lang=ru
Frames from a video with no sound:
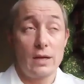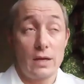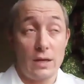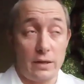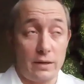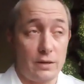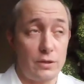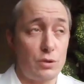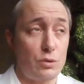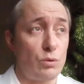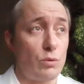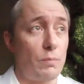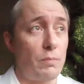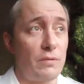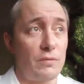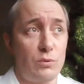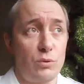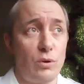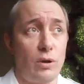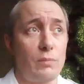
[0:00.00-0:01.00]
Хорошо,
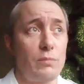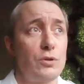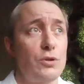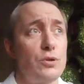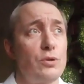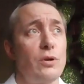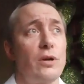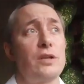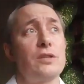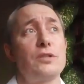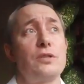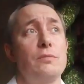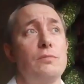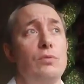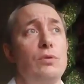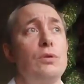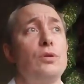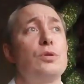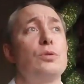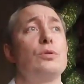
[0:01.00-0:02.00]
повторим еще раз, тем
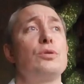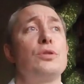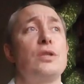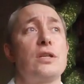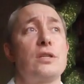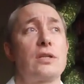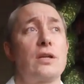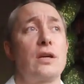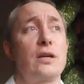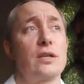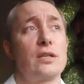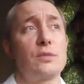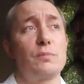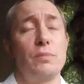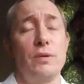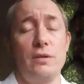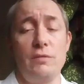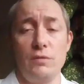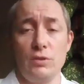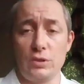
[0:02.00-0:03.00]
более, что сейчас как раз
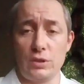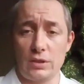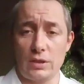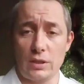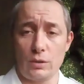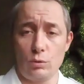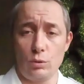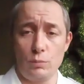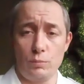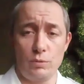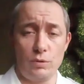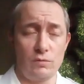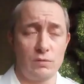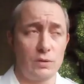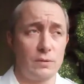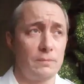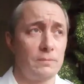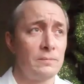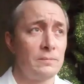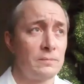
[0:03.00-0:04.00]
появился такой
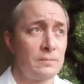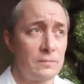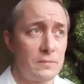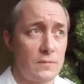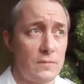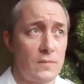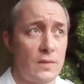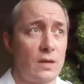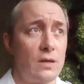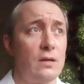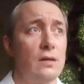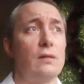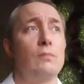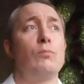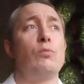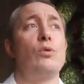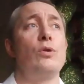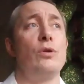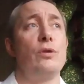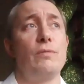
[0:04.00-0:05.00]
повод, а,
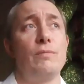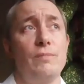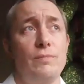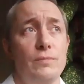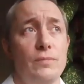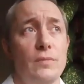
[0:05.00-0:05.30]
бой